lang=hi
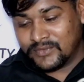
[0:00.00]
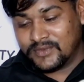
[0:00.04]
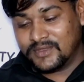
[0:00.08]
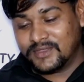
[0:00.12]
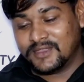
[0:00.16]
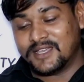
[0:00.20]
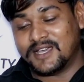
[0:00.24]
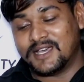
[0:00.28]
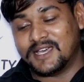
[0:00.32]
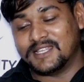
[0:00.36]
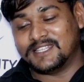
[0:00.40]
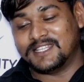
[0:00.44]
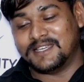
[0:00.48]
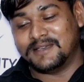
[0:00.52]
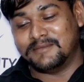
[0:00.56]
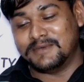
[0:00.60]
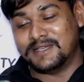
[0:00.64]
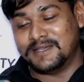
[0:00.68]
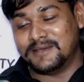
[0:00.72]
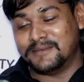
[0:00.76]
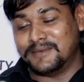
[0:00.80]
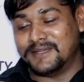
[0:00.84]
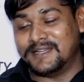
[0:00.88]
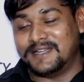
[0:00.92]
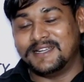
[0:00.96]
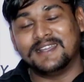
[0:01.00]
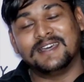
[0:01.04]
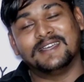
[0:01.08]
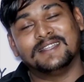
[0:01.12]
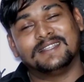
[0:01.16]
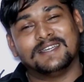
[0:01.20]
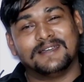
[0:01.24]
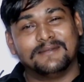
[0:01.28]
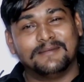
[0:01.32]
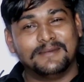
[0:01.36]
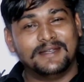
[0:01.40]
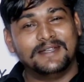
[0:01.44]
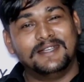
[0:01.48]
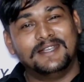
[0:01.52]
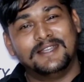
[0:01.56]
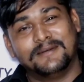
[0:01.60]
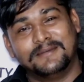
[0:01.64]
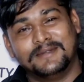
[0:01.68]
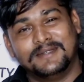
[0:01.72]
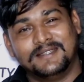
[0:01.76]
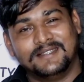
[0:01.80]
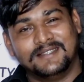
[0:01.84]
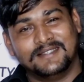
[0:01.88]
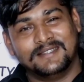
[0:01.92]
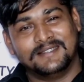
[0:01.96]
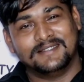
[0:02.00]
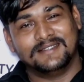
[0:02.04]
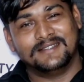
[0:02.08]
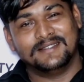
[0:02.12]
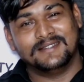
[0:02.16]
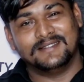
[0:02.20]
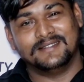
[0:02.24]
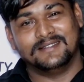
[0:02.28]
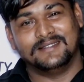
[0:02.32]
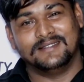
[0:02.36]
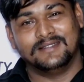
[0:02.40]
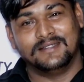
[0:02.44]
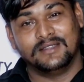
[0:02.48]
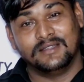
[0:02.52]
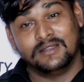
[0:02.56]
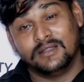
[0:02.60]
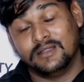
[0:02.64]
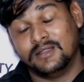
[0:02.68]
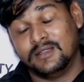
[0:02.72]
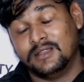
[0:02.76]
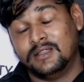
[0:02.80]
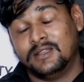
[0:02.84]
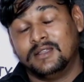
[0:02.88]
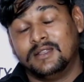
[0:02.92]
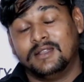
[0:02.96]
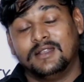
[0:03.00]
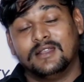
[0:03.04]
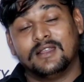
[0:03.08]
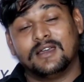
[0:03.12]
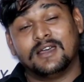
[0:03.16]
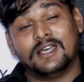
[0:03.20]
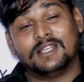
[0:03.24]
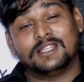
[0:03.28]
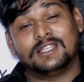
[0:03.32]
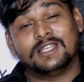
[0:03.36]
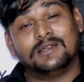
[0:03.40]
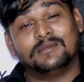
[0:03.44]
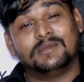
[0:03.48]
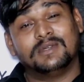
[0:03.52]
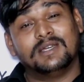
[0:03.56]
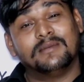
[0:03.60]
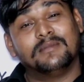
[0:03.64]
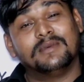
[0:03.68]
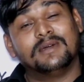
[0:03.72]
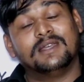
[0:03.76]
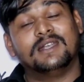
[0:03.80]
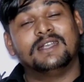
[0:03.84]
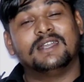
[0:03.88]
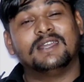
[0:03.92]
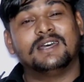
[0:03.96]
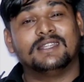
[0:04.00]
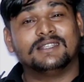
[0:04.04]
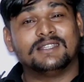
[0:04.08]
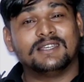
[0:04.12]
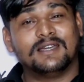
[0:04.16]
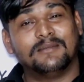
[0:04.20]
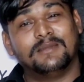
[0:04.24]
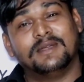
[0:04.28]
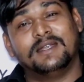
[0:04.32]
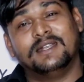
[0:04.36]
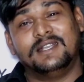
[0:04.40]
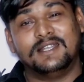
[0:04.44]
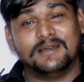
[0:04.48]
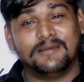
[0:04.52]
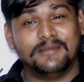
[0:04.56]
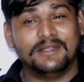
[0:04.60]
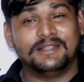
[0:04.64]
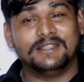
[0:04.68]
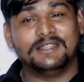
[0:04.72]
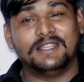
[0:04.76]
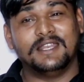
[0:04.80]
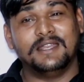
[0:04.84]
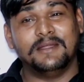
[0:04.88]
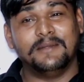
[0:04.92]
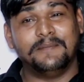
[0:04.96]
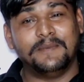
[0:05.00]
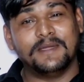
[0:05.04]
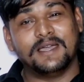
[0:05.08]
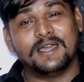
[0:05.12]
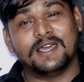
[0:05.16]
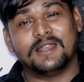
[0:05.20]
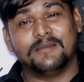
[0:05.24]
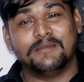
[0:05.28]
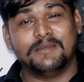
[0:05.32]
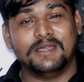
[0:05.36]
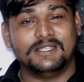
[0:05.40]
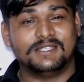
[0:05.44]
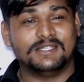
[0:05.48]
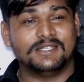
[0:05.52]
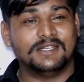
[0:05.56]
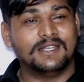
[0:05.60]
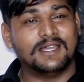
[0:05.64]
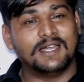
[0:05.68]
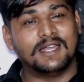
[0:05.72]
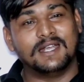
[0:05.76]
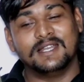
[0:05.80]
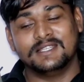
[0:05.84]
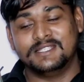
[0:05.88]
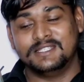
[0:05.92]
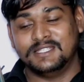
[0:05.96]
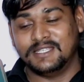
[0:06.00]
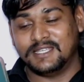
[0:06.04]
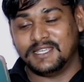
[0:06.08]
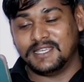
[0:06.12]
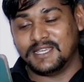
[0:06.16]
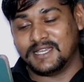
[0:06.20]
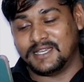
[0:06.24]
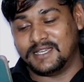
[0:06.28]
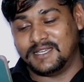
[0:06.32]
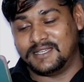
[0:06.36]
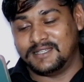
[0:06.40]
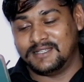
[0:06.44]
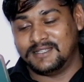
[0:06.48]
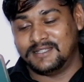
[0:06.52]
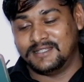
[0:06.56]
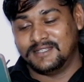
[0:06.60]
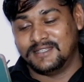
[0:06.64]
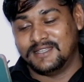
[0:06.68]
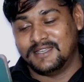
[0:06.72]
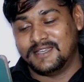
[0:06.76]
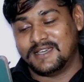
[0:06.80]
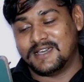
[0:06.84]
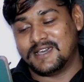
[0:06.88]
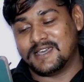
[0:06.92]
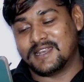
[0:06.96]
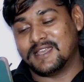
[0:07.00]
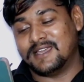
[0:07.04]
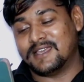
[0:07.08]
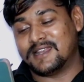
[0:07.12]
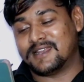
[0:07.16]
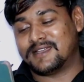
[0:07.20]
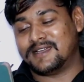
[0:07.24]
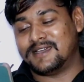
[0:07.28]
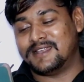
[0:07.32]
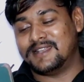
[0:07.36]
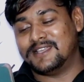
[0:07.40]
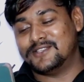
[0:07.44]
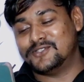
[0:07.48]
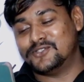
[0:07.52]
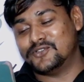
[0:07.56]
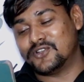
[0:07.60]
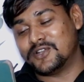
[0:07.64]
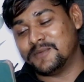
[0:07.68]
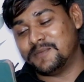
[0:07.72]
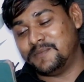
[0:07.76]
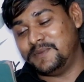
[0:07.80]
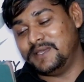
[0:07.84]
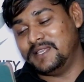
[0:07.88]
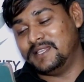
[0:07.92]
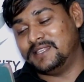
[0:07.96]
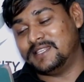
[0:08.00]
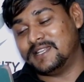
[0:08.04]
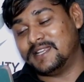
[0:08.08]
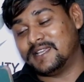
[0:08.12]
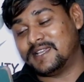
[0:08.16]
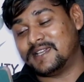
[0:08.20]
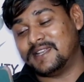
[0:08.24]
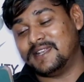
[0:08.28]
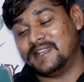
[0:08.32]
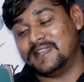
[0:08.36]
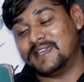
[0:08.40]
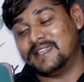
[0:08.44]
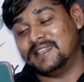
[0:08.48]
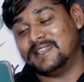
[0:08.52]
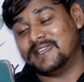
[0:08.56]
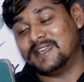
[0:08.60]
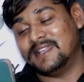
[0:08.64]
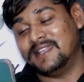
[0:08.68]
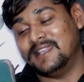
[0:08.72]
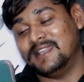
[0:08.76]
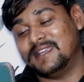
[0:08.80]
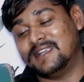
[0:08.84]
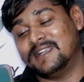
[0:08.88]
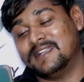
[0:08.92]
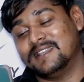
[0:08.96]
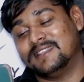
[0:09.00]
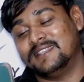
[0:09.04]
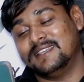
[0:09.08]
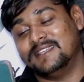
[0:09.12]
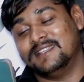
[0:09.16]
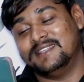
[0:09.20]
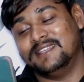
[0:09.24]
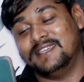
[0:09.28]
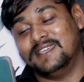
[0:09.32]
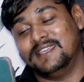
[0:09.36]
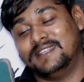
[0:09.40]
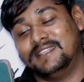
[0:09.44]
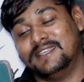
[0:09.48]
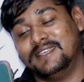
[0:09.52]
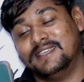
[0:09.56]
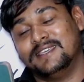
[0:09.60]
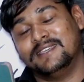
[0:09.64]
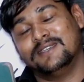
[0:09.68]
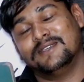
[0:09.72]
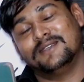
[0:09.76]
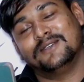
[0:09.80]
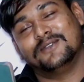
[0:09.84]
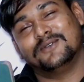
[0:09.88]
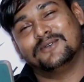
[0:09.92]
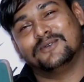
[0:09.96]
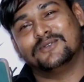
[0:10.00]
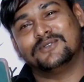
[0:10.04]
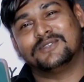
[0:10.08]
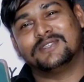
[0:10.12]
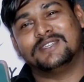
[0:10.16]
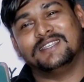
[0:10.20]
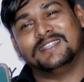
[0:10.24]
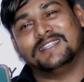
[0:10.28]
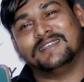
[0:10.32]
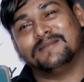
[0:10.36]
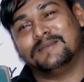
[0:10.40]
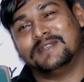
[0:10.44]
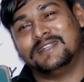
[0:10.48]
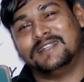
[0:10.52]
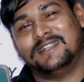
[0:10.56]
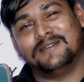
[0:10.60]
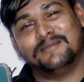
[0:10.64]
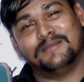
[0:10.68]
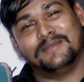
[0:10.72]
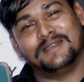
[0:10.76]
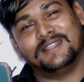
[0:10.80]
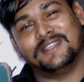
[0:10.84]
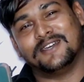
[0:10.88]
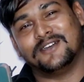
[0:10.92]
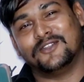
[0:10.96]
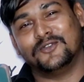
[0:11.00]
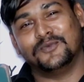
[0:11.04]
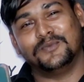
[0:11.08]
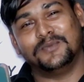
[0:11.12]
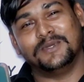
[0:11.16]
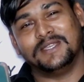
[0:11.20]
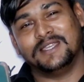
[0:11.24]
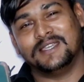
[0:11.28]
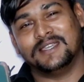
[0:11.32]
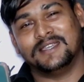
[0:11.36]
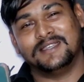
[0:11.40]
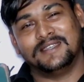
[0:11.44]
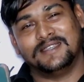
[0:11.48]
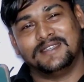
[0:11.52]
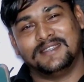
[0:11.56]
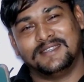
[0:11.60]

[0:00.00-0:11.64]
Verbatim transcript: ना तो मैं मरना था मैडम ना तो मैं मरना था मैडम तेरे प्यार में इस डाल जी गया और घर काना जोर पिए तेरे कन्यादान लिखणते दिए थे उसकी तो मैडम मैं दारू पी गया